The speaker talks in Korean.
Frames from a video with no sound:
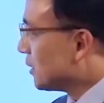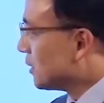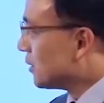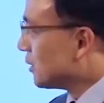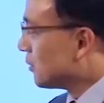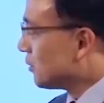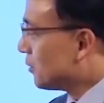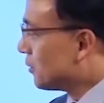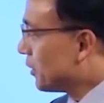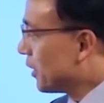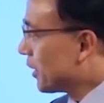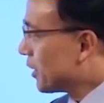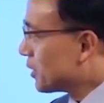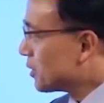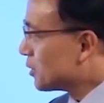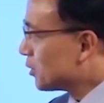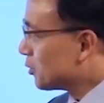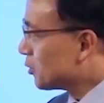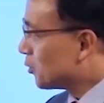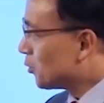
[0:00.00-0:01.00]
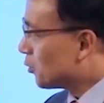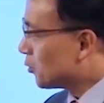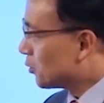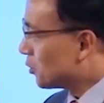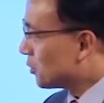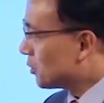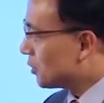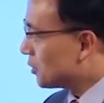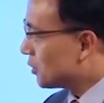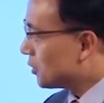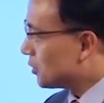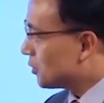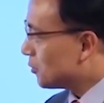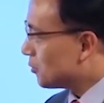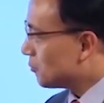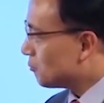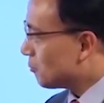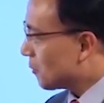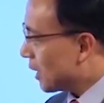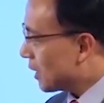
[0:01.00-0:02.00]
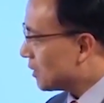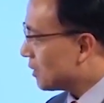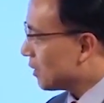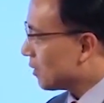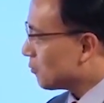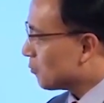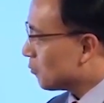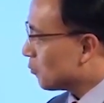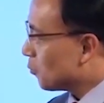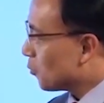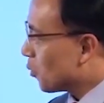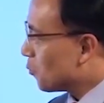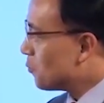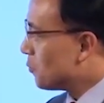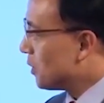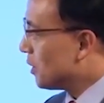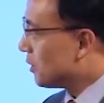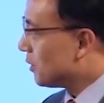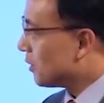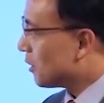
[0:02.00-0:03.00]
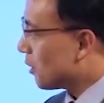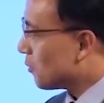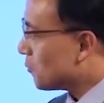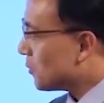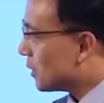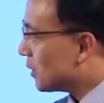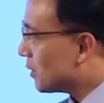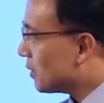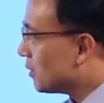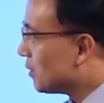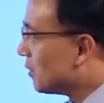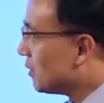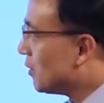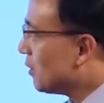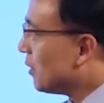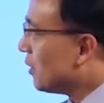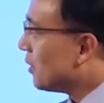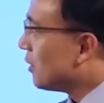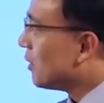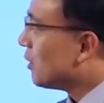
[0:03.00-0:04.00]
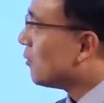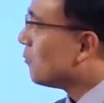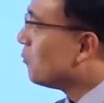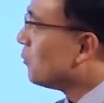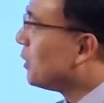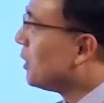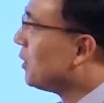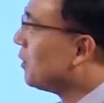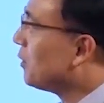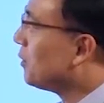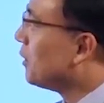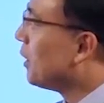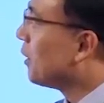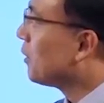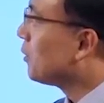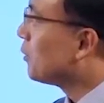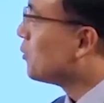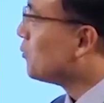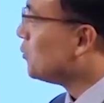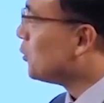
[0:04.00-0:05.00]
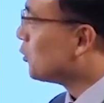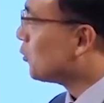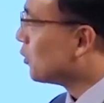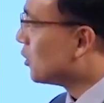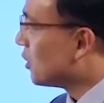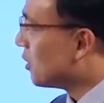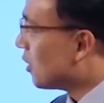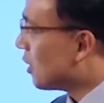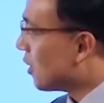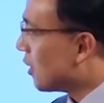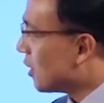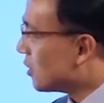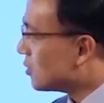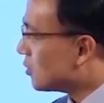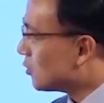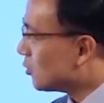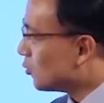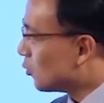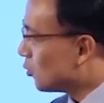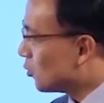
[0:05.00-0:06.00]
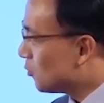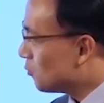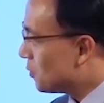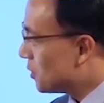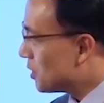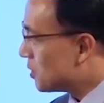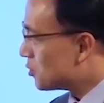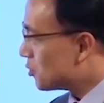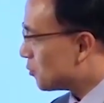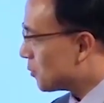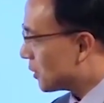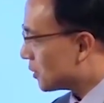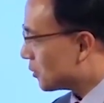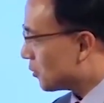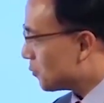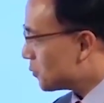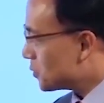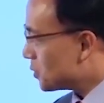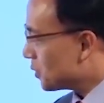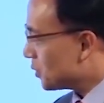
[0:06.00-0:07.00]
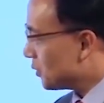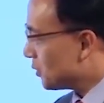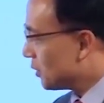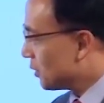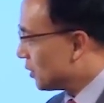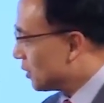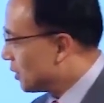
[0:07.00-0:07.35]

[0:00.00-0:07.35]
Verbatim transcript: 이제 은행에서 돈을 만약 못 빌린다면은 예, 비은행 금융기관 가서 돈을 빌릴 수밖에 없죠.